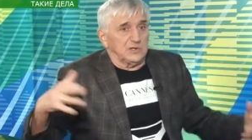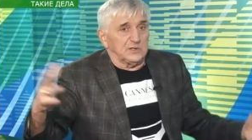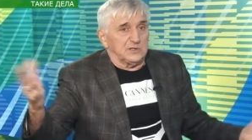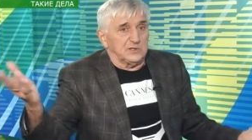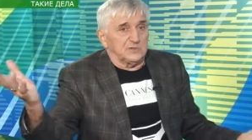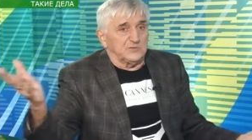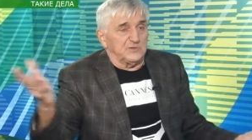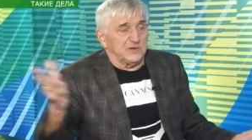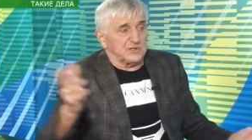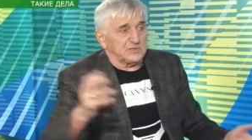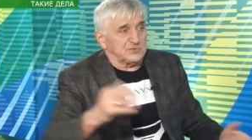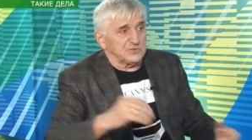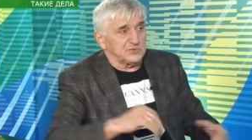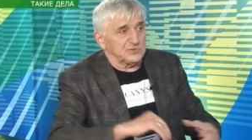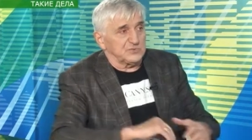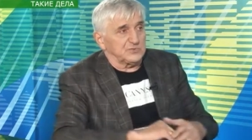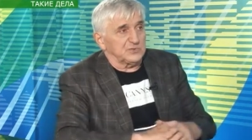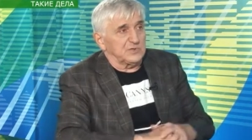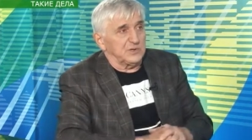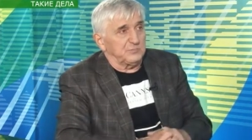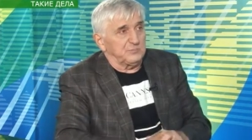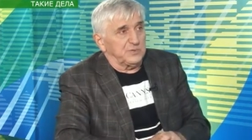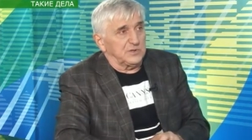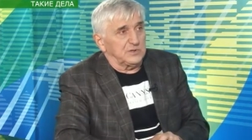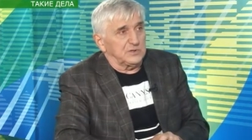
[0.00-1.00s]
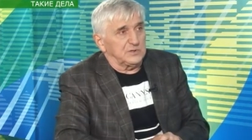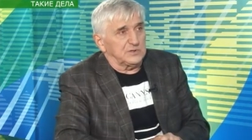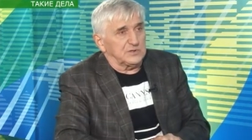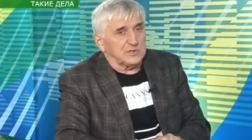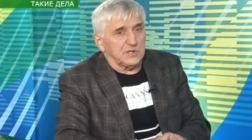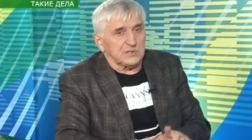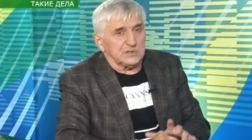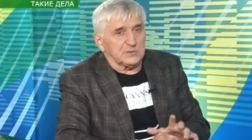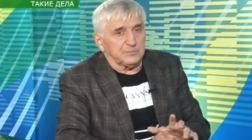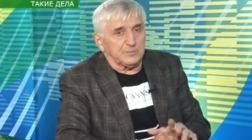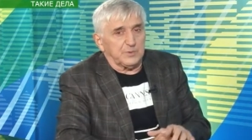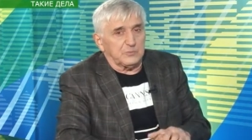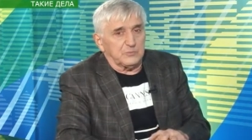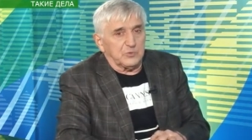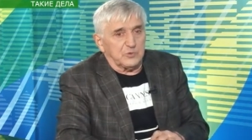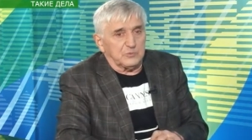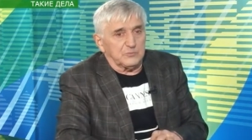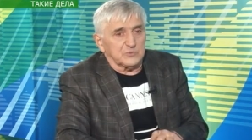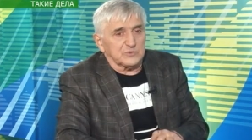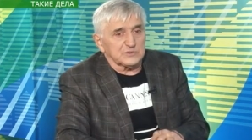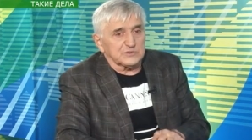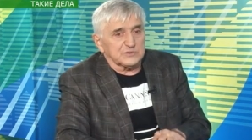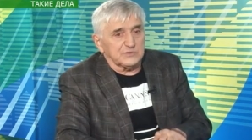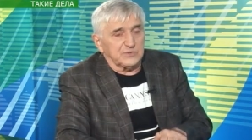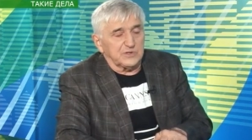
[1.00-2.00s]
они дважды сюда, Белый театр,
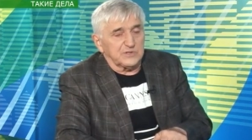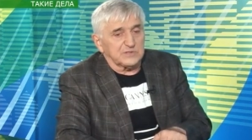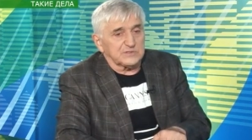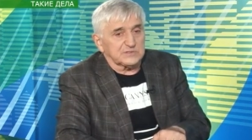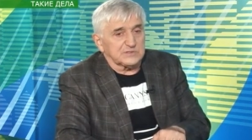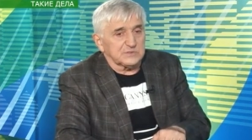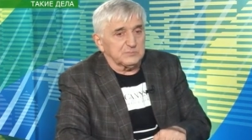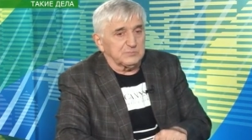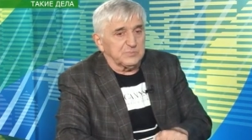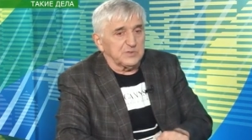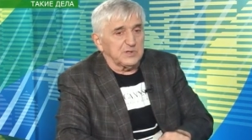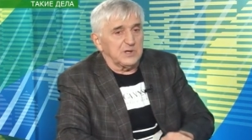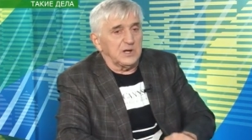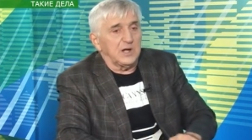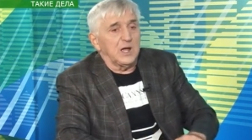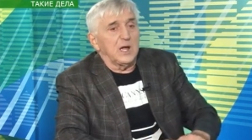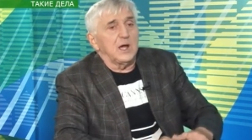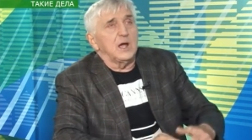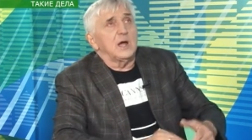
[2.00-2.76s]
по-моему, называется, были.